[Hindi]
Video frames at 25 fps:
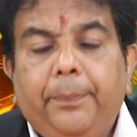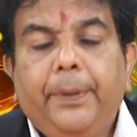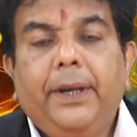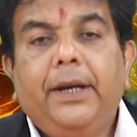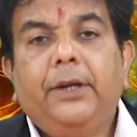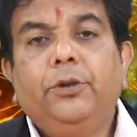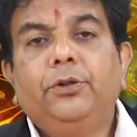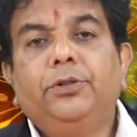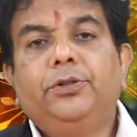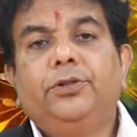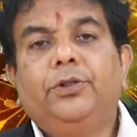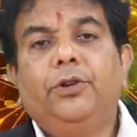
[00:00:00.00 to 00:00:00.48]

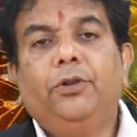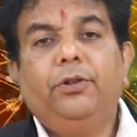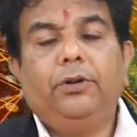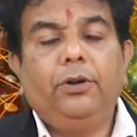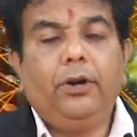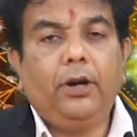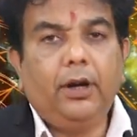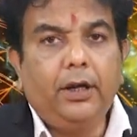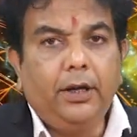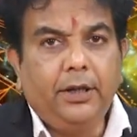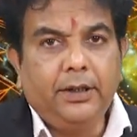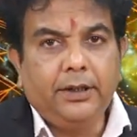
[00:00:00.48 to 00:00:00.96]
प्यारे दोस्तों
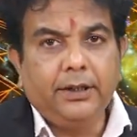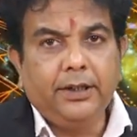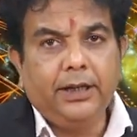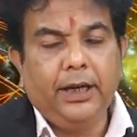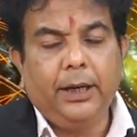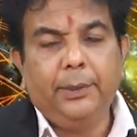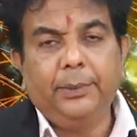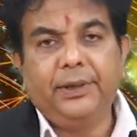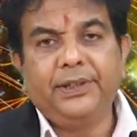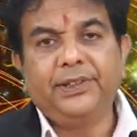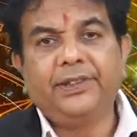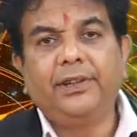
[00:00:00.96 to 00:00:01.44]

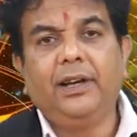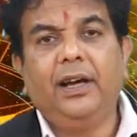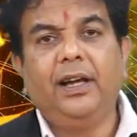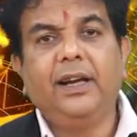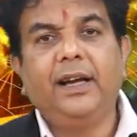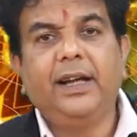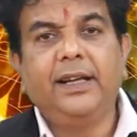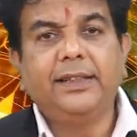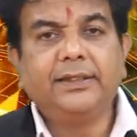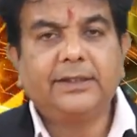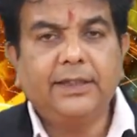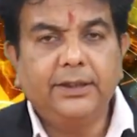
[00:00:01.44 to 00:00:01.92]

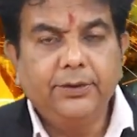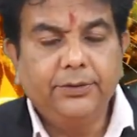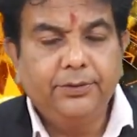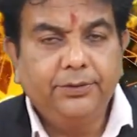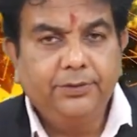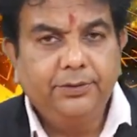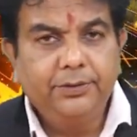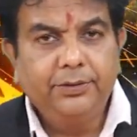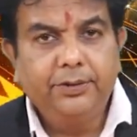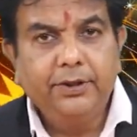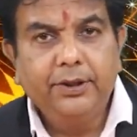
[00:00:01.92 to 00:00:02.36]
नमस्कार आज का जो